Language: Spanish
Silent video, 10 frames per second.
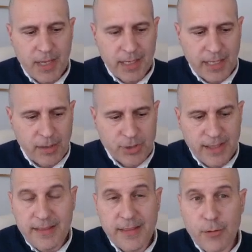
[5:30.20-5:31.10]
que os
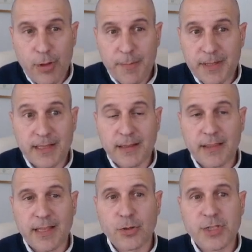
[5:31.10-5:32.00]
queda de deuda pendiente
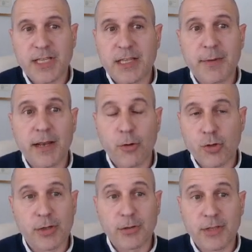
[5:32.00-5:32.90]
180.000
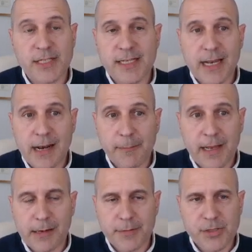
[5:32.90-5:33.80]
euros cuando hicisteis la,
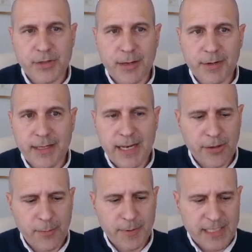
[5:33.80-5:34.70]
revisión de abril del
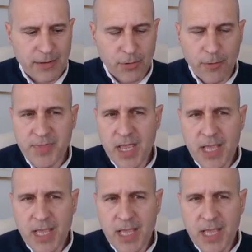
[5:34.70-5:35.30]
año pasado,